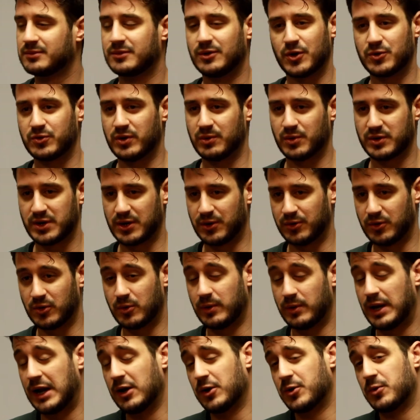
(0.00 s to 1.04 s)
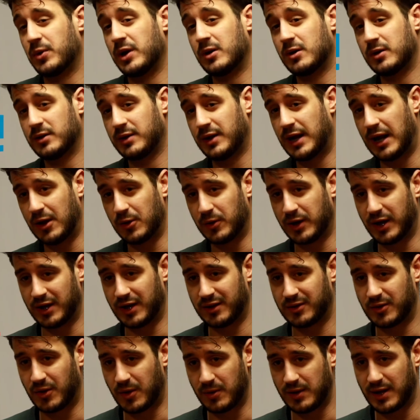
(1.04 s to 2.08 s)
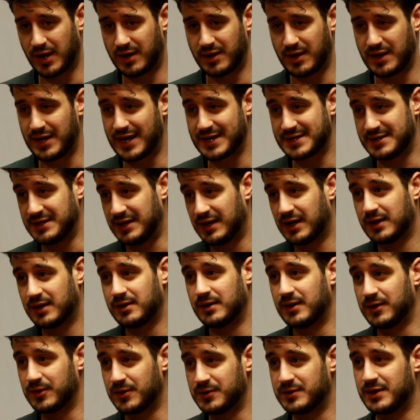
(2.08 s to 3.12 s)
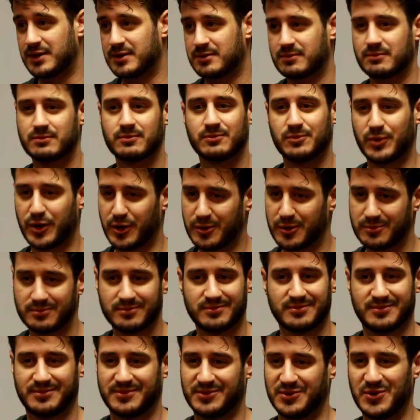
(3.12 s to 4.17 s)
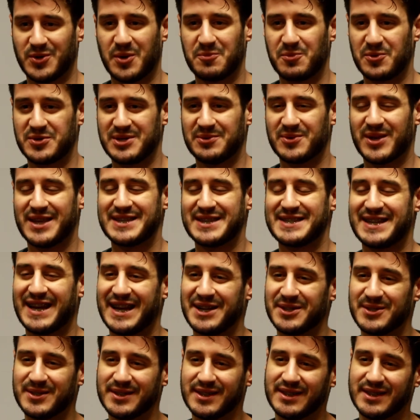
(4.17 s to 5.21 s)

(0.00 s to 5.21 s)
lo subimos a YouTube, era algo nuevo, era algo que todavía nadie hacía, entonces nos pusimos a hacer algo.